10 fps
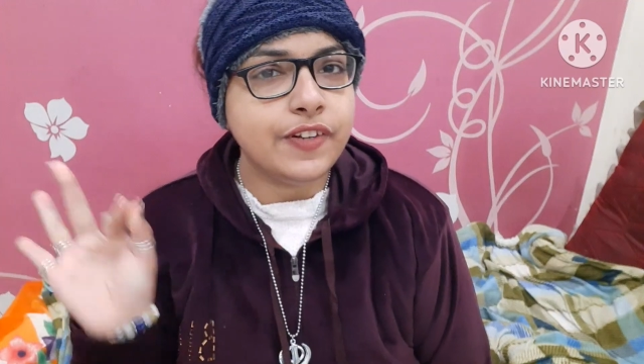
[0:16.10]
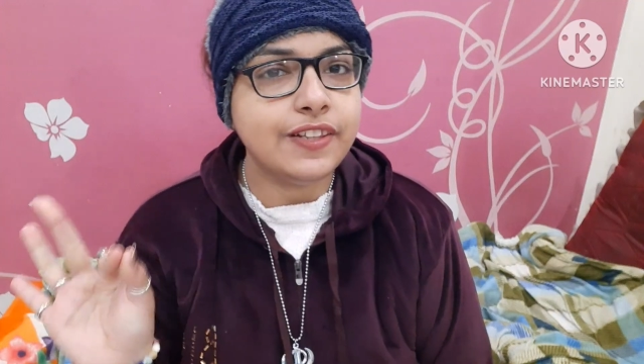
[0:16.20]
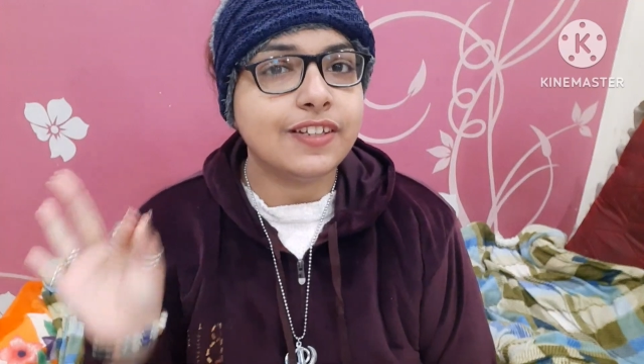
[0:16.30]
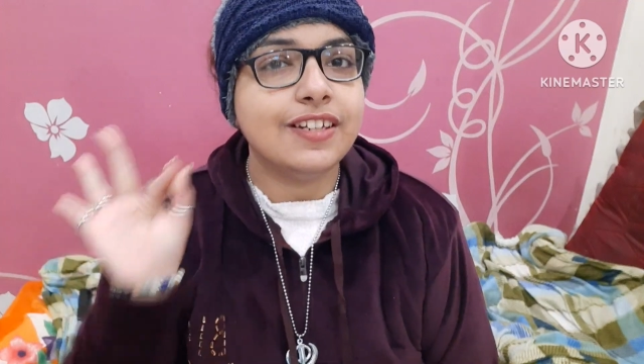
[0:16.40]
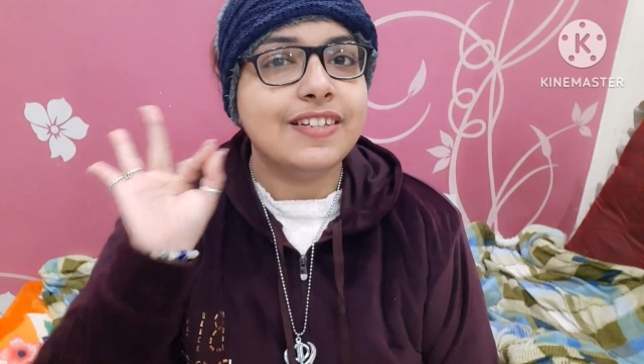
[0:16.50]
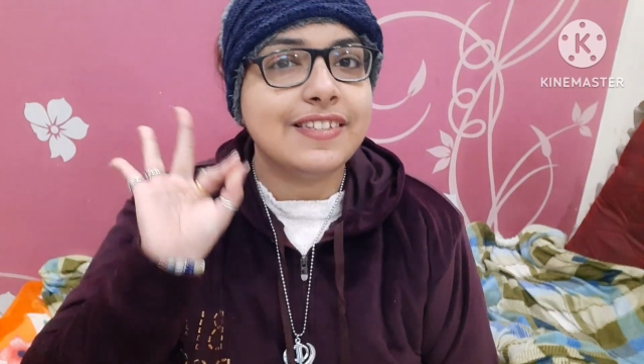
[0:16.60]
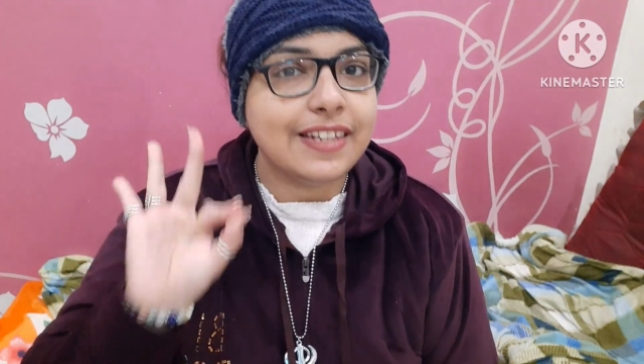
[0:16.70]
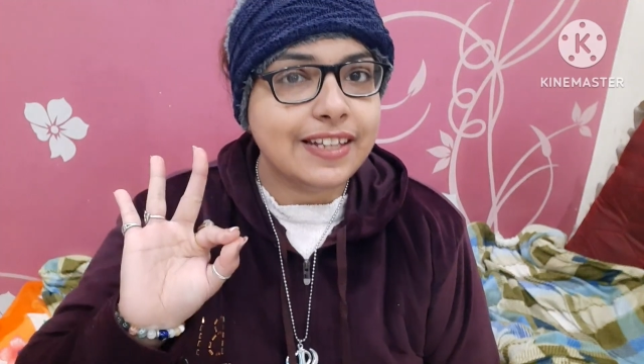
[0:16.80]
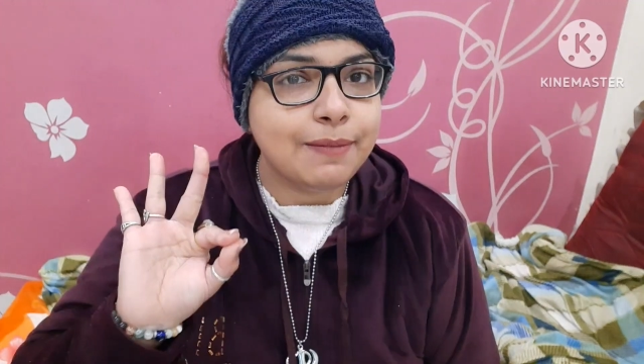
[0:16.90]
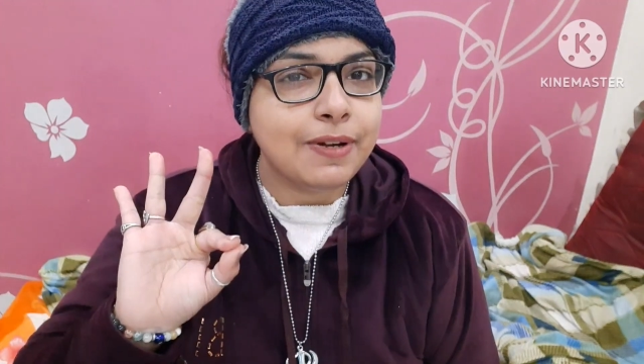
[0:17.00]
विथ
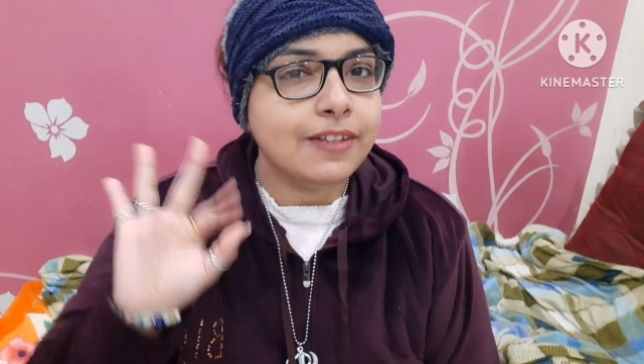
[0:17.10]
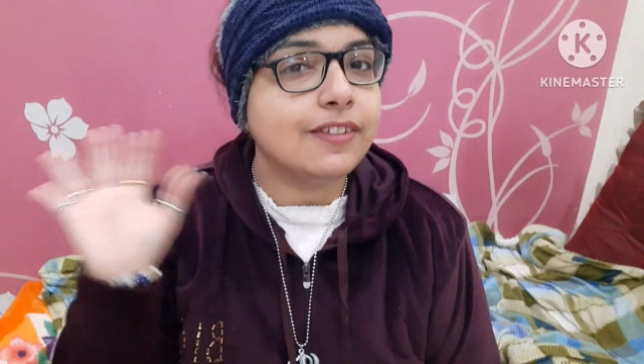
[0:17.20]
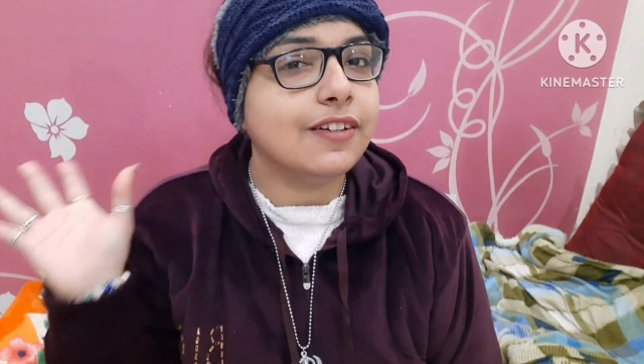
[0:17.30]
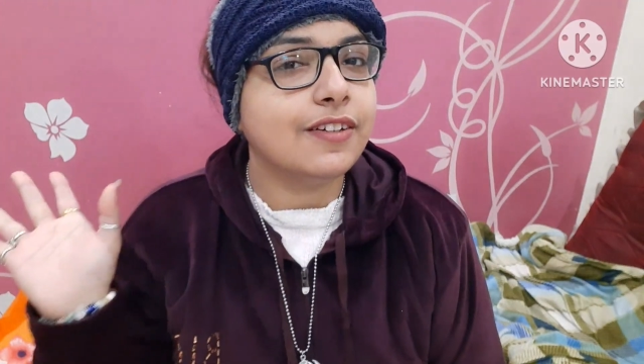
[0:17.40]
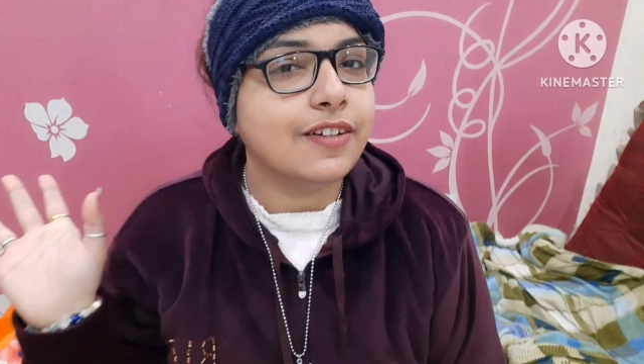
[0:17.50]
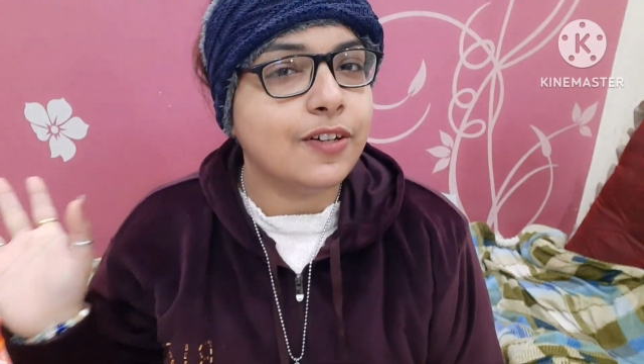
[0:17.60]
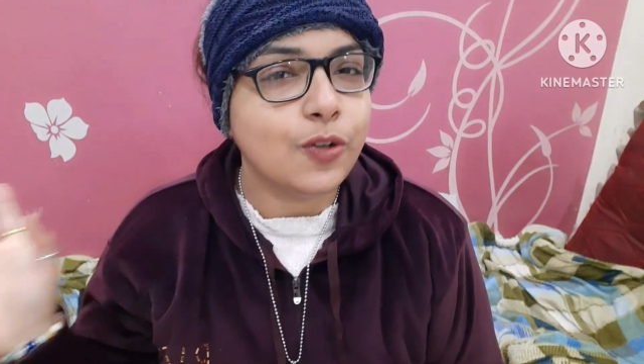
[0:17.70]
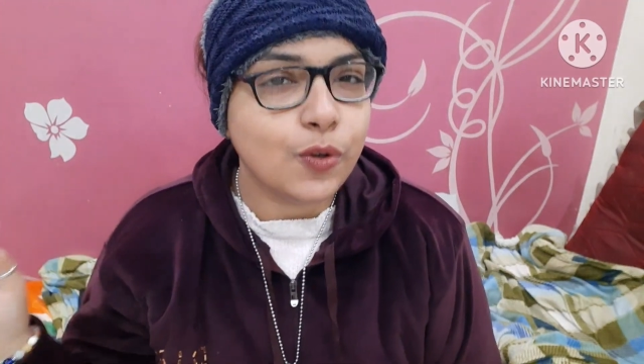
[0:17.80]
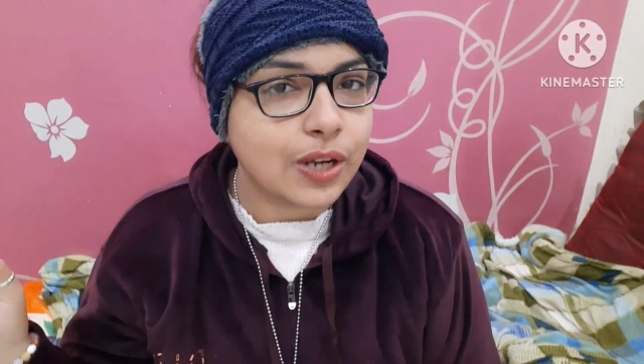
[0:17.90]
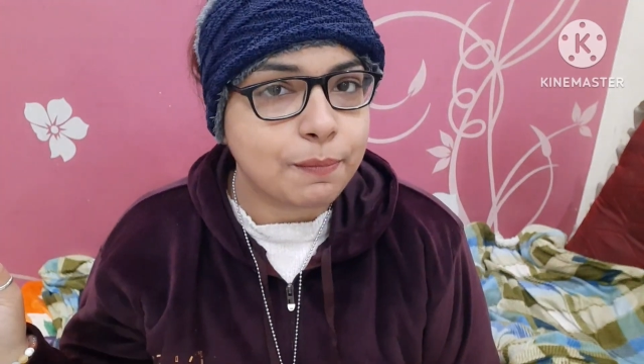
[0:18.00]
सीधी बात
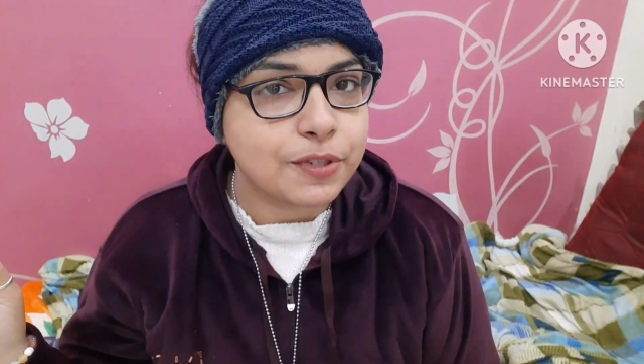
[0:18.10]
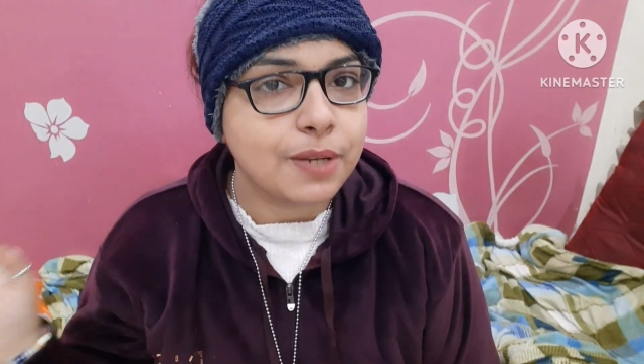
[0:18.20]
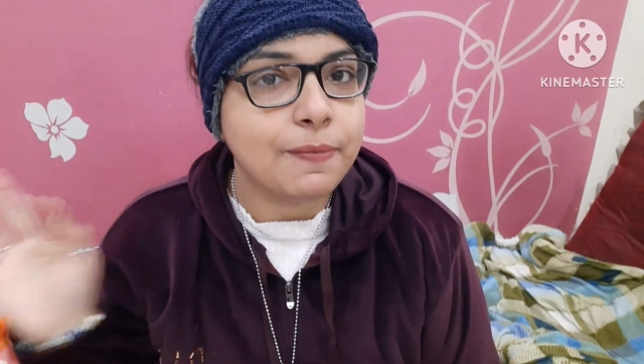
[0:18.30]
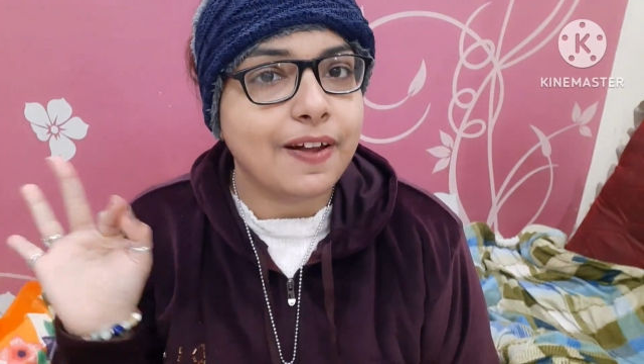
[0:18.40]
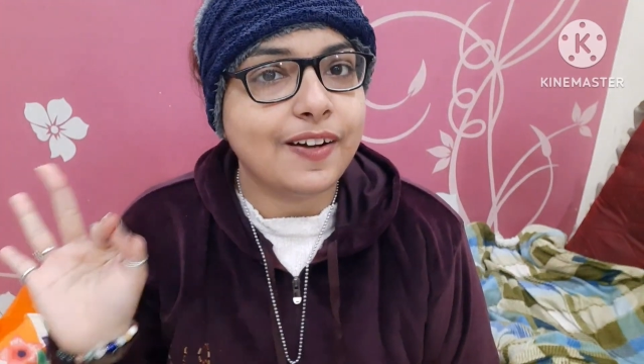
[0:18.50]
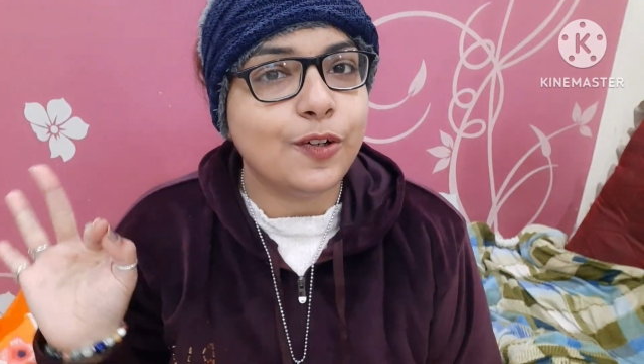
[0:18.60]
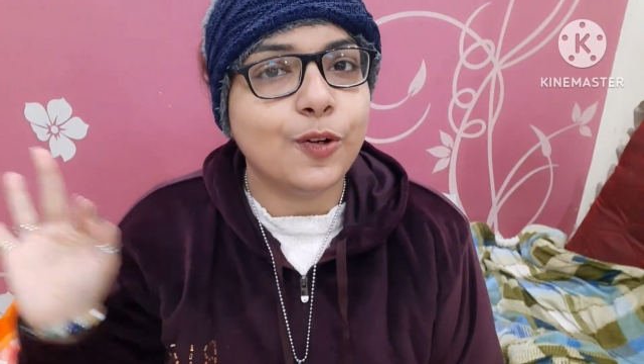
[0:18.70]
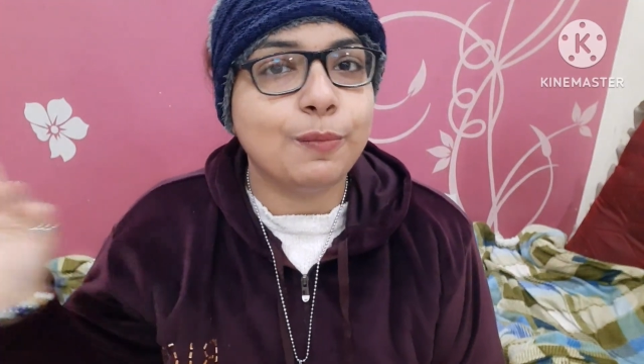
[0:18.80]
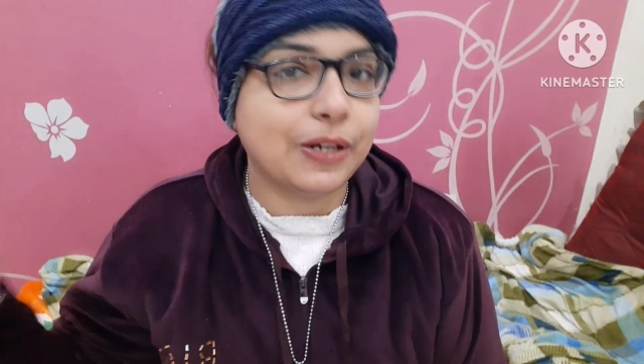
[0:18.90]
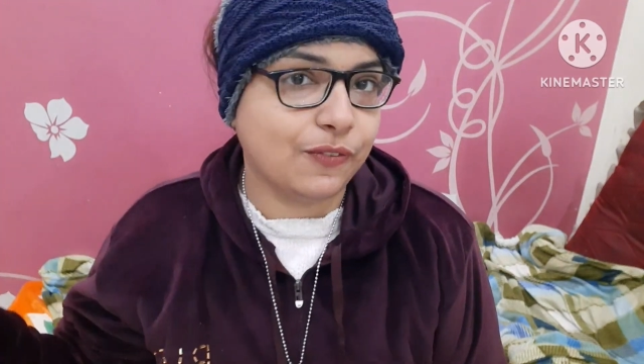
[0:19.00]
नो गपशप एंड
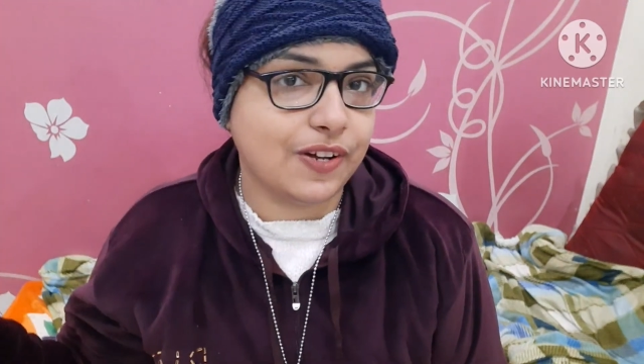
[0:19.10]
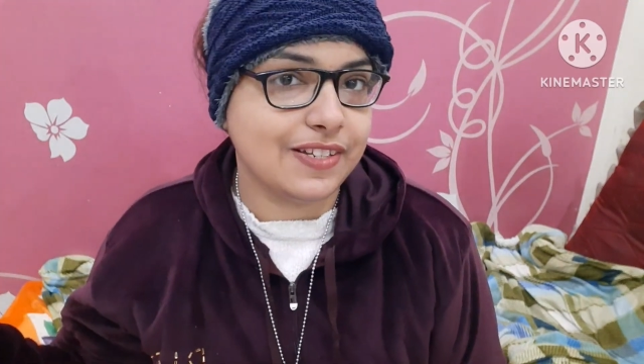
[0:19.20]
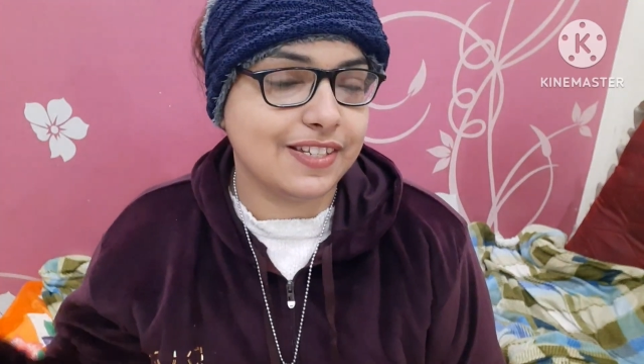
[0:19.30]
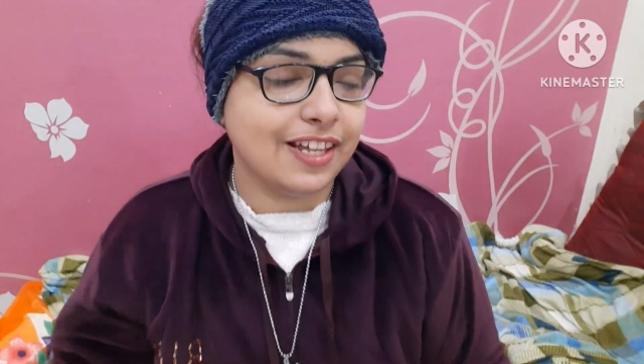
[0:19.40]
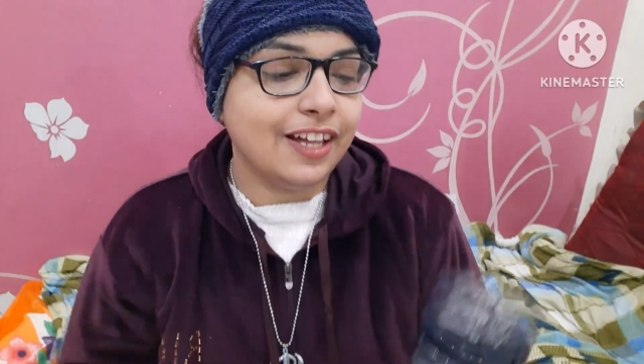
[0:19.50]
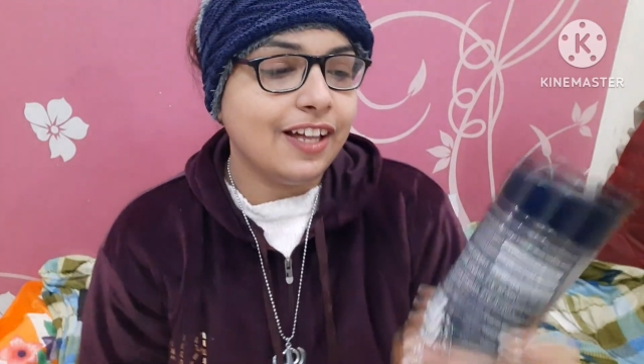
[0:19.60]
नो बकवास